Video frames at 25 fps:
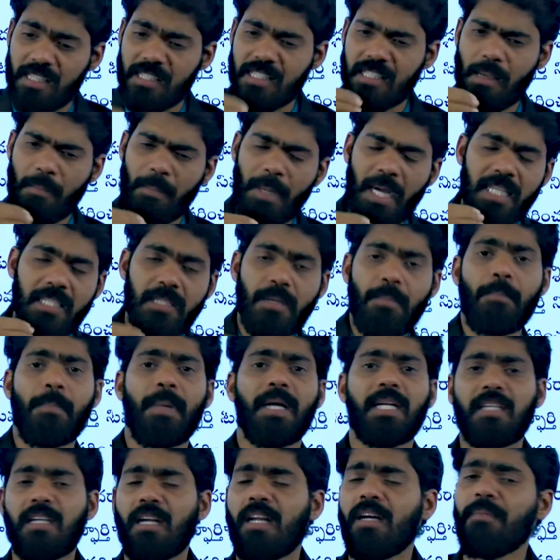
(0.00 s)
సమాజం
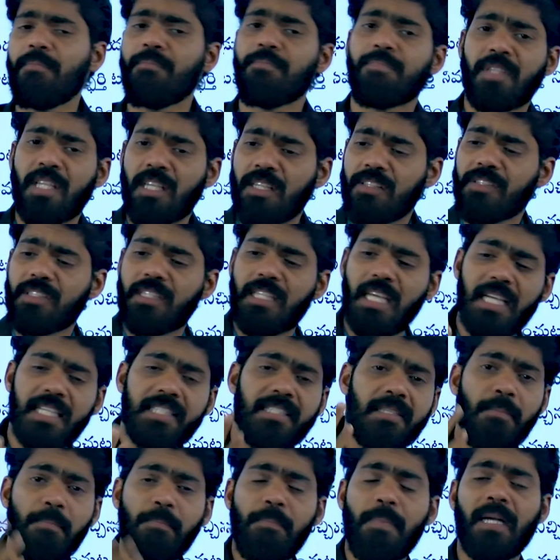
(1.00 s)
పట్ల
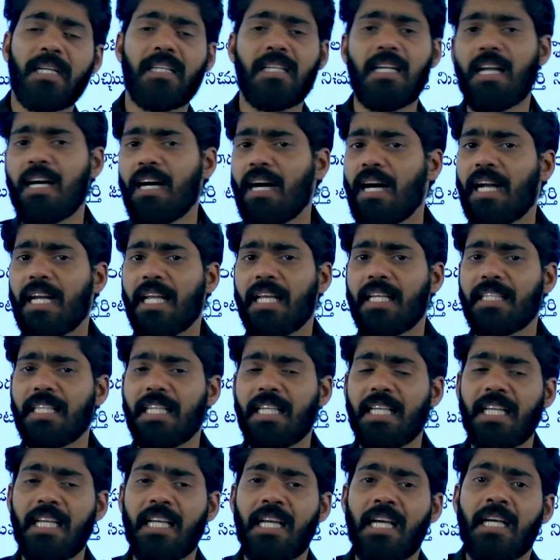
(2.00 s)
దేశం పట్ల అనేది
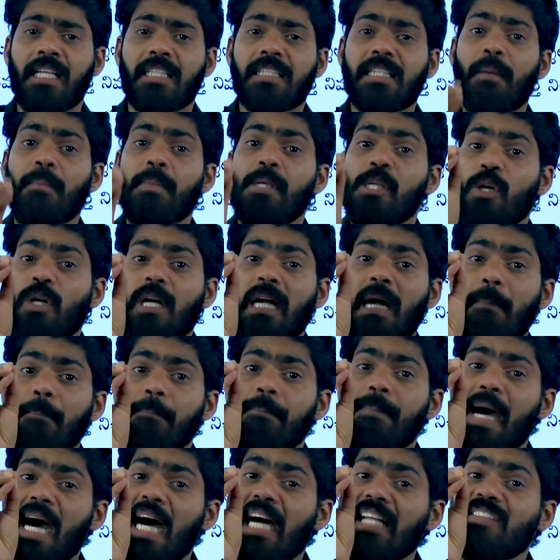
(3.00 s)
తమ యొక్క
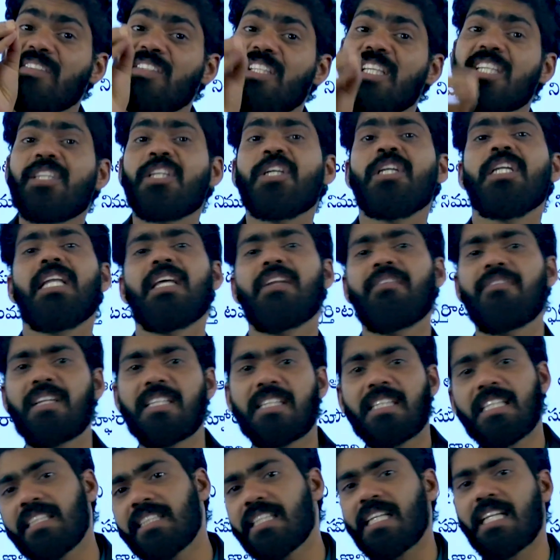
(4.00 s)
బాధ్యతను
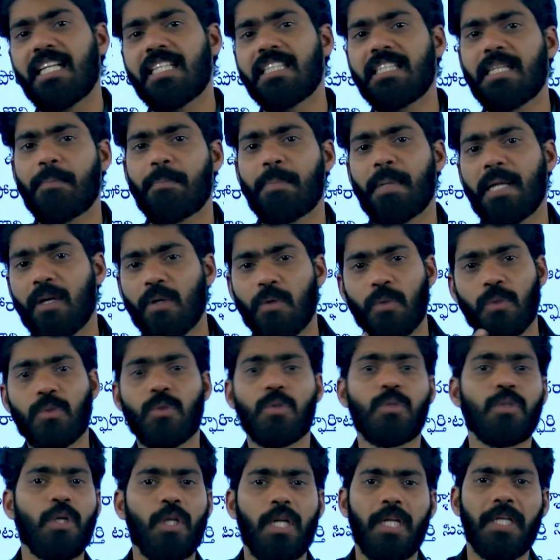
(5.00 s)
నిర్వర్తించాలని చెప్పిన
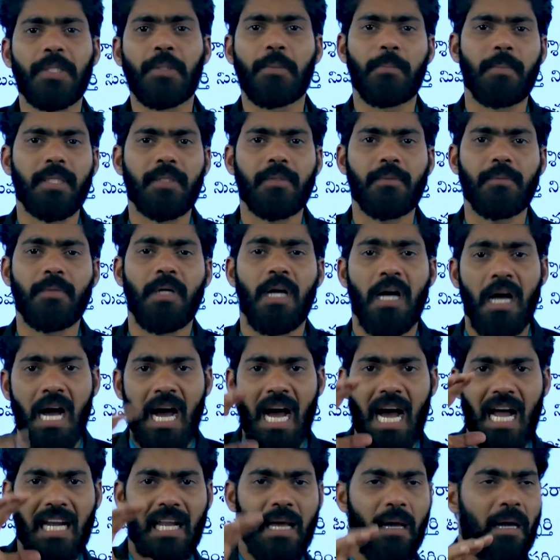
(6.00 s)
గుర్తుందో లేదో మీకు
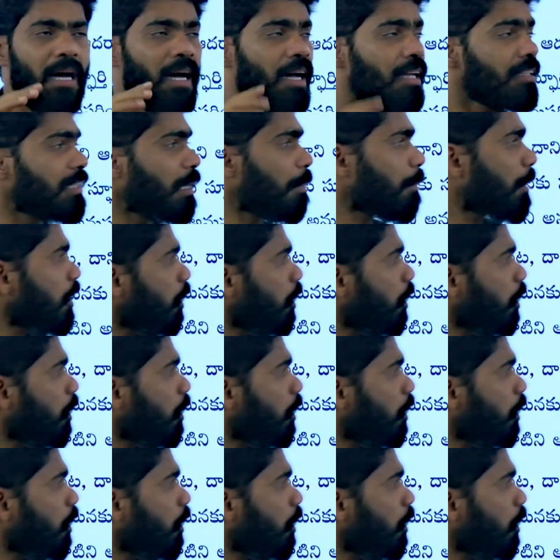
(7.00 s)
అలా తమ